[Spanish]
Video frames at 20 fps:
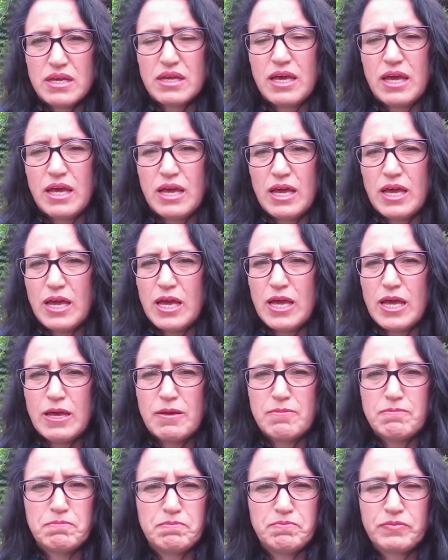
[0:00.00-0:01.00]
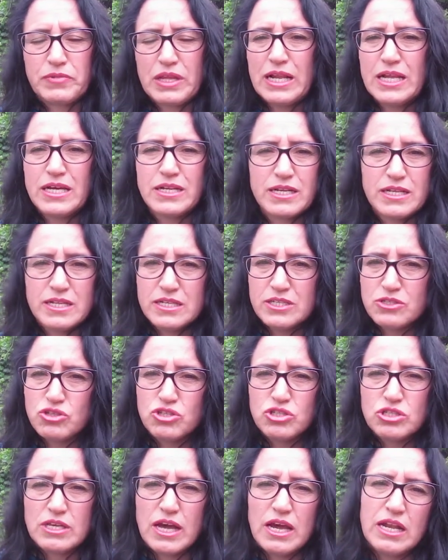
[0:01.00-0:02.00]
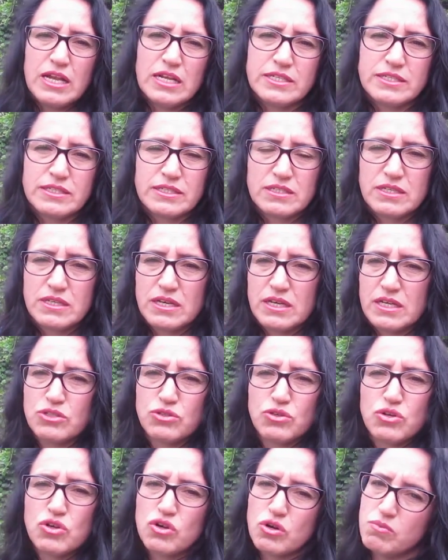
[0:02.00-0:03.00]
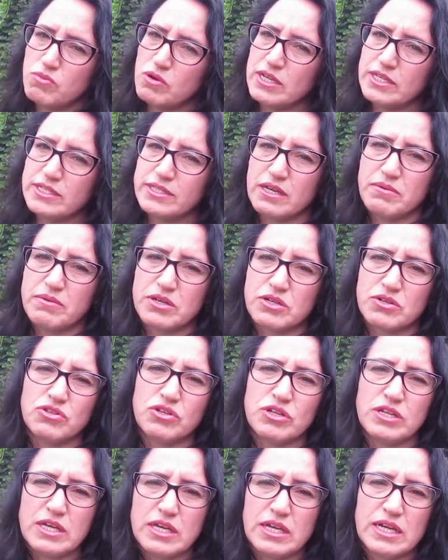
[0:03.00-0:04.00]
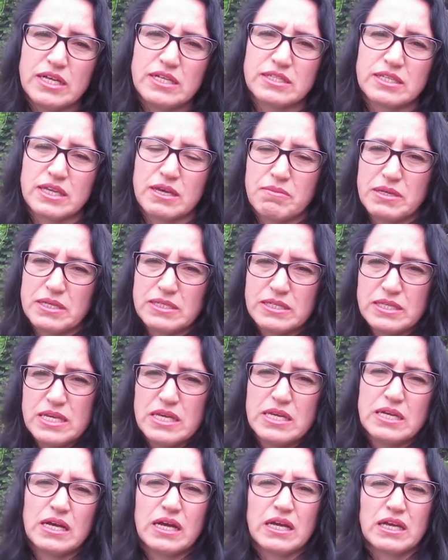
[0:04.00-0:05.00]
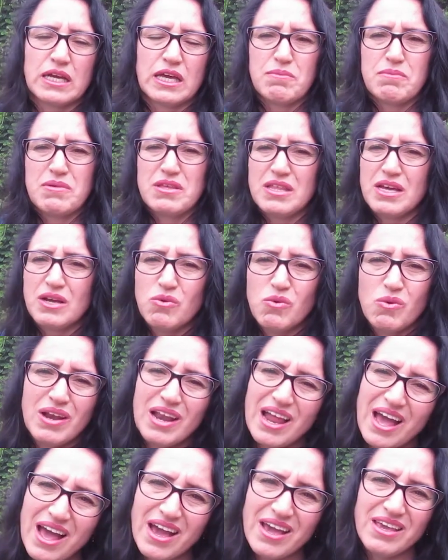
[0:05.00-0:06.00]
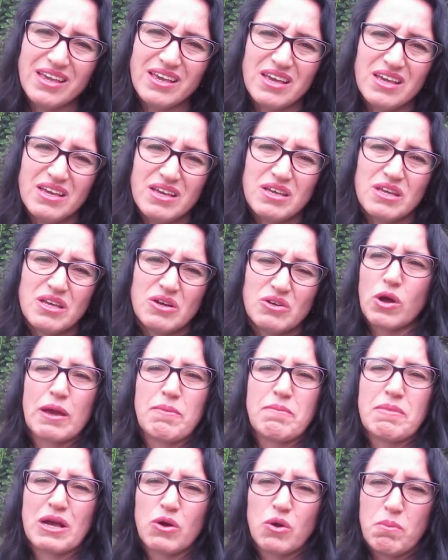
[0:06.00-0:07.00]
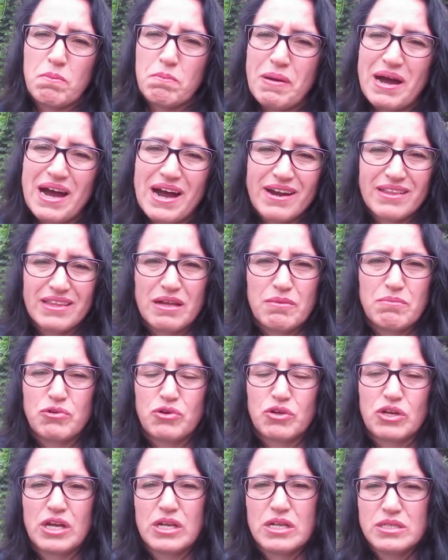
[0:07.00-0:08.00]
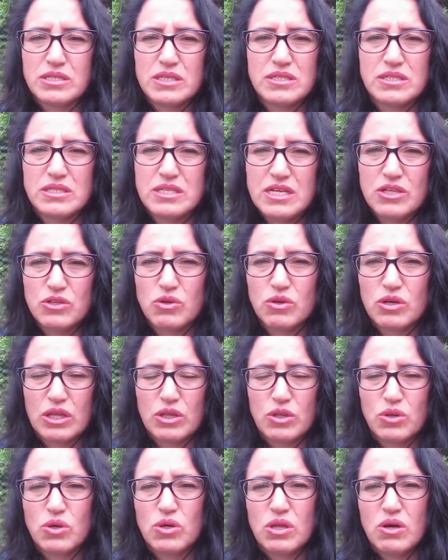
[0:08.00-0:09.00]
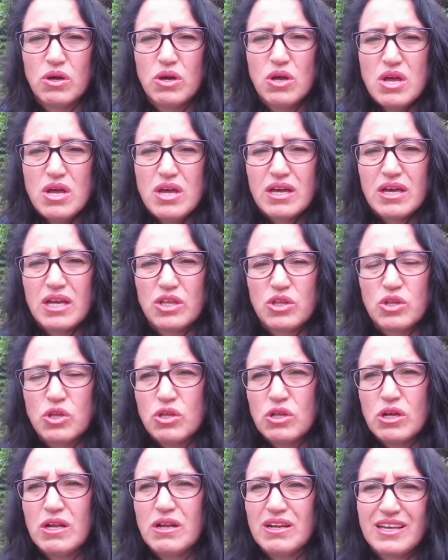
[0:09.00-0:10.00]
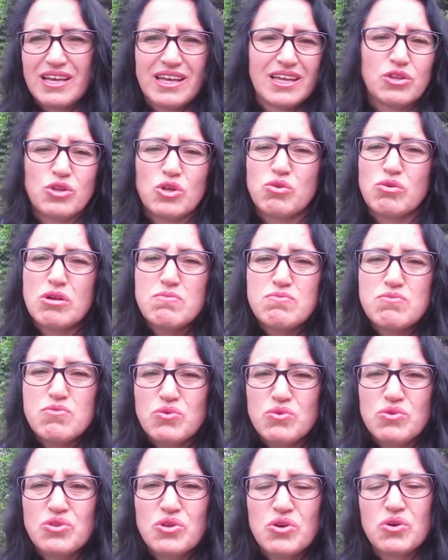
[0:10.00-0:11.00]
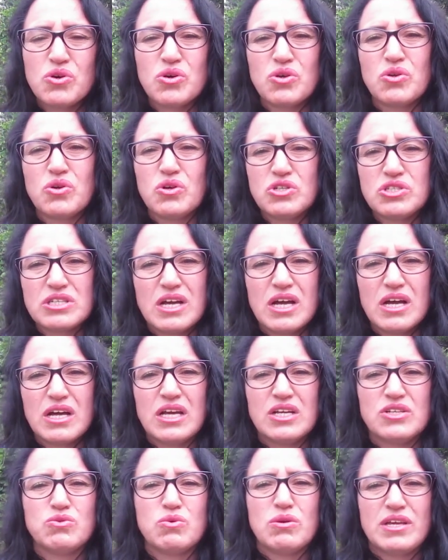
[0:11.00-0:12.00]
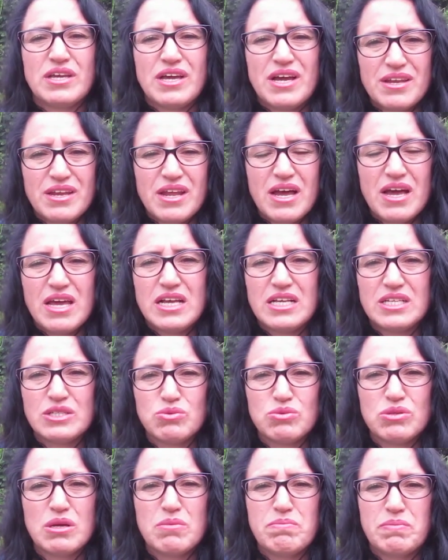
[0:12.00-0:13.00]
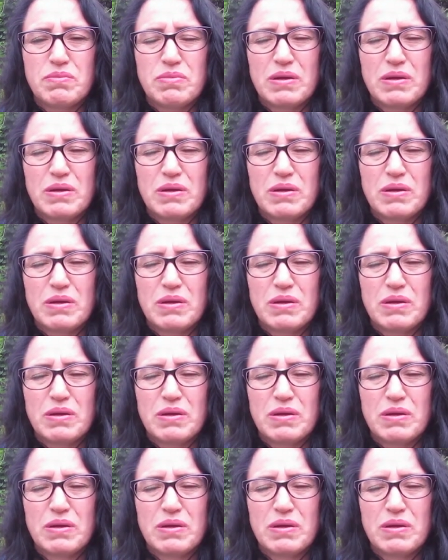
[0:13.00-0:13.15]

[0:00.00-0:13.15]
que en las redes sociales estoy como Elizabeth Rodríguez, que me sigan, que me den un like, que me compartan, porque necesito que todo, que todo, que todo el mundo conozca que Juliana es una,